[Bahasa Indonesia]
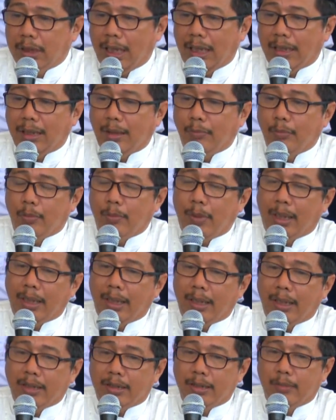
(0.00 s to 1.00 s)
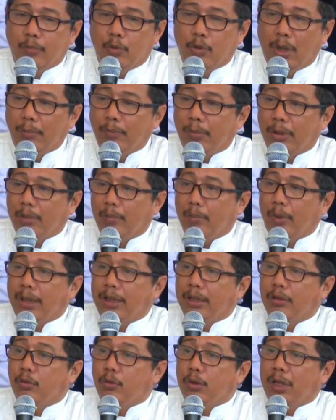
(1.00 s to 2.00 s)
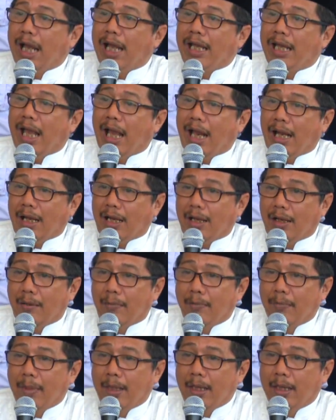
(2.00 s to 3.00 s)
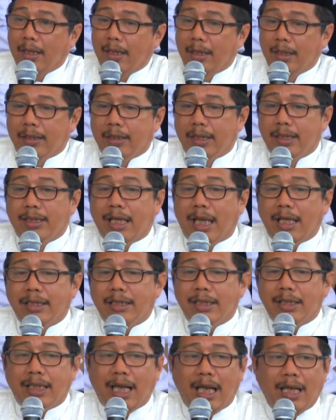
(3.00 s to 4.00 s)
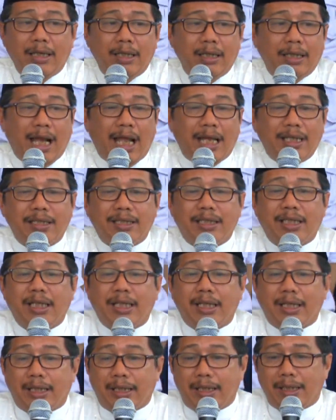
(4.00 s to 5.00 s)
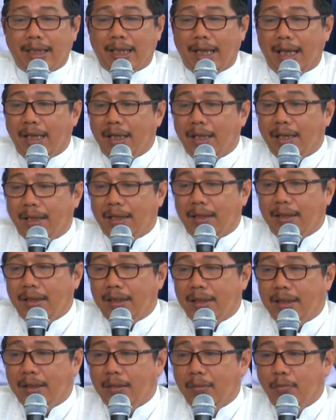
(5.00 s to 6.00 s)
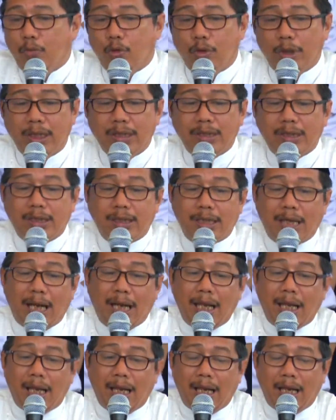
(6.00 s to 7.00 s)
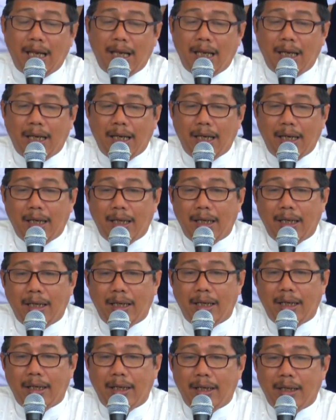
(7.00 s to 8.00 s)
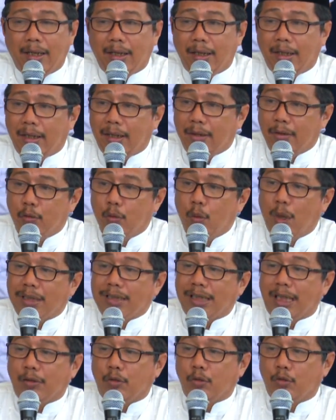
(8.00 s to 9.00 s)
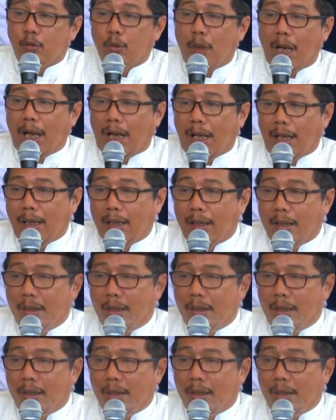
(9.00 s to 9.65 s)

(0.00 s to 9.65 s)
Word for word: karena berbagai kesibukan pertemuan itu gagal dijanjikan nanti ya mungkin setelah eh, dua satu dua